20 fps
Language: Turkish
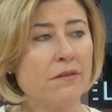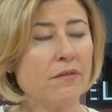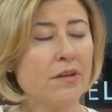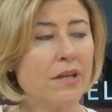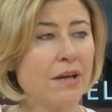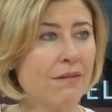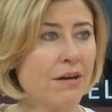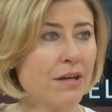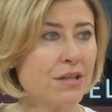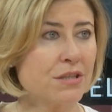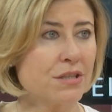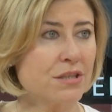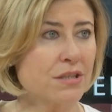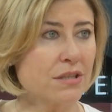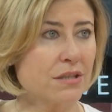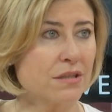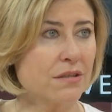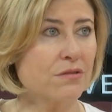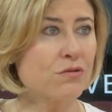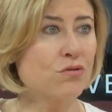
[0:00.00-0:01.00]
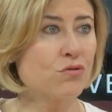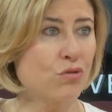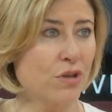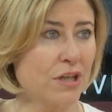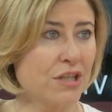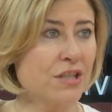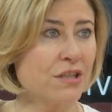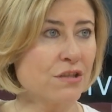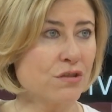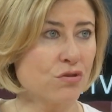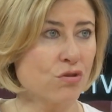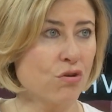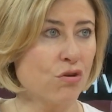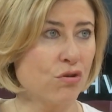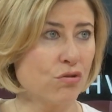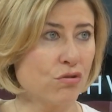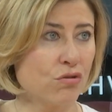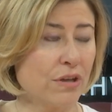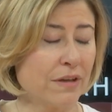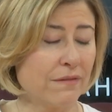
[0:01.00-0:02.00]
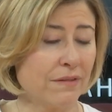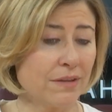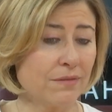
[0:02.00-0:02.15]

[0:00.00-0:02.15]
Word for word: Yavaş sürecin zorluğunu sürecin zorlu. Ettiniz?